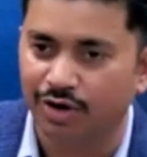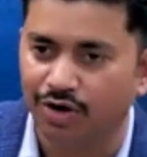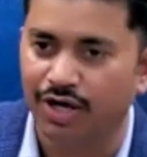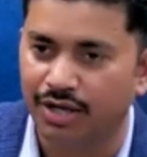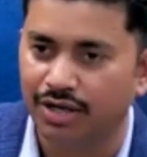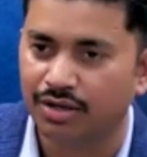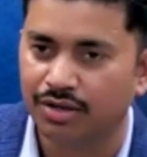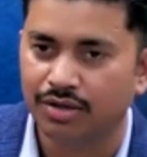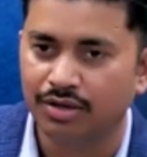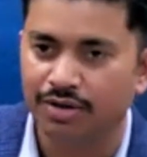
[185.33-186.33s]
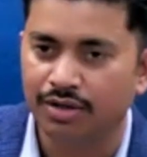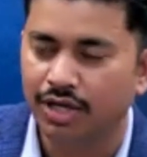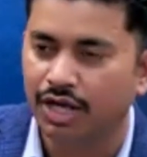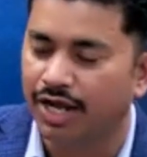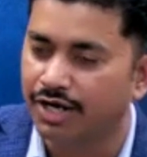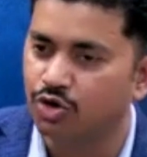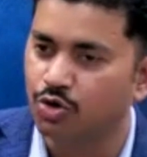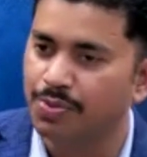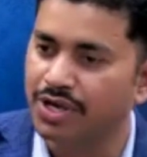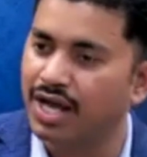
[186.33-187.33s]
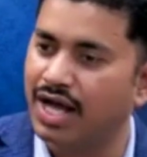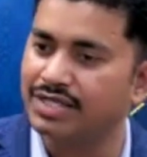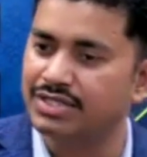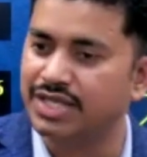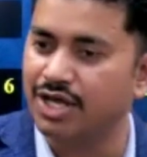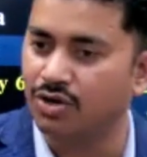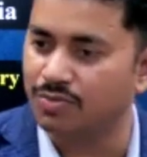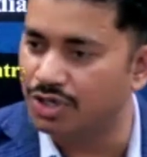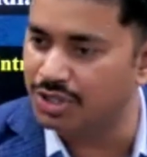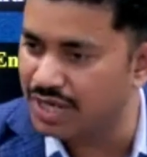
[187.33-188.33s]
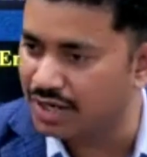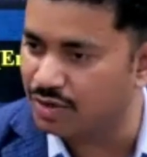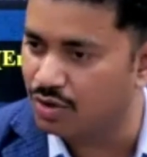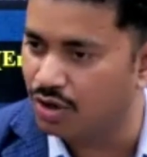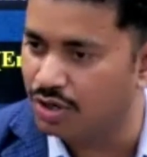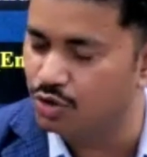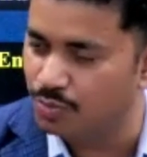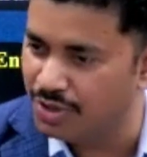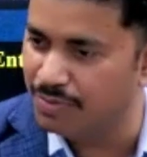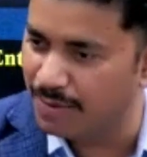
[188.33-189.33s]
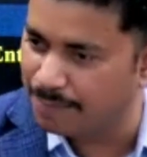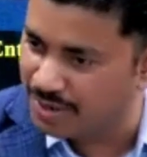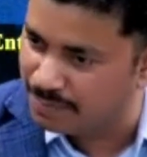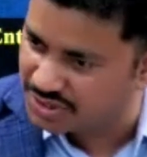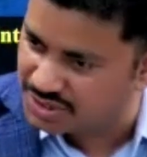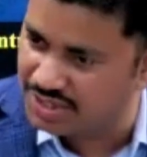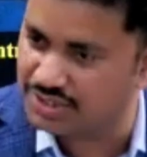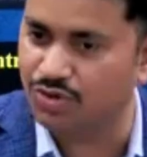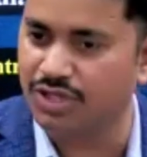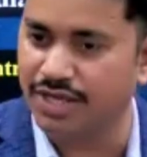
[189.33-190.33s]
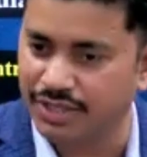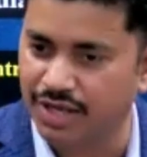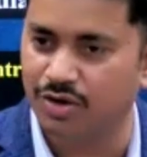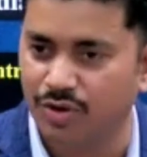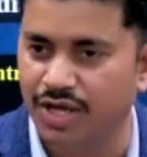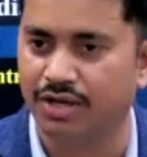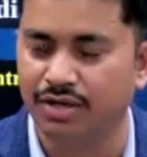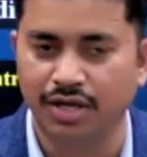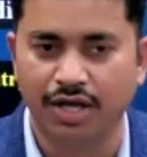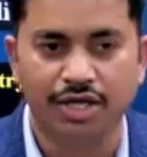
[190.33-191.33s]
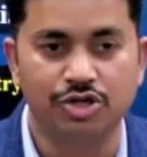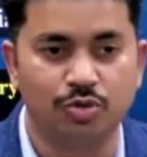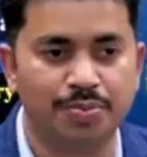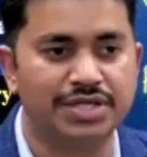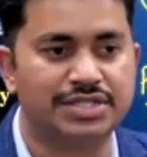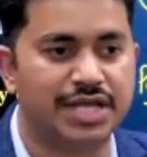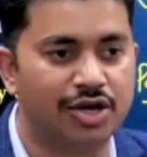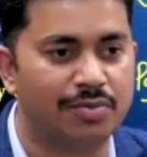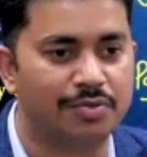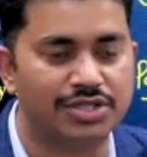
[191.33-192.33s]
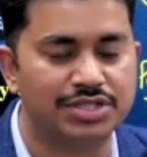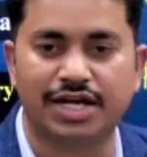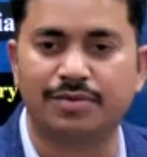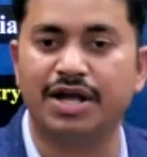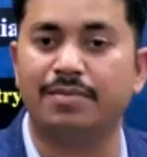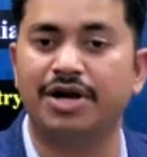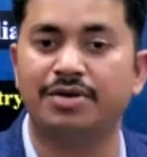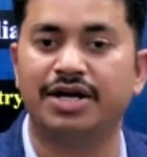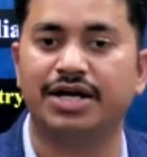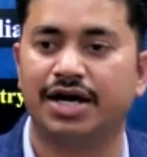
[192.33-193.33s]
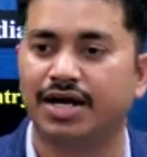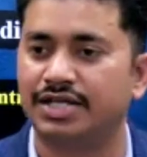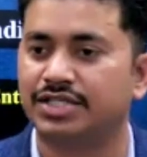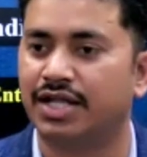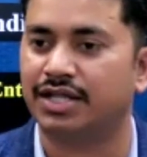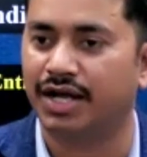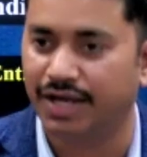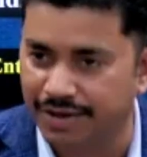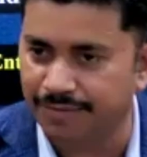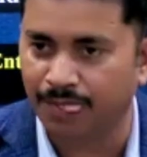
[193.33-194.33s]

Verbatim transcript: लॉ है लेकिन यूपी आज सेल ऑफ गुड्स एक्ट को यूपी में अपने बिजनेस को देखते हुए यूपी सेल ऑफ गुड्स एक्ट में अमेंडमेंट करना चाहता है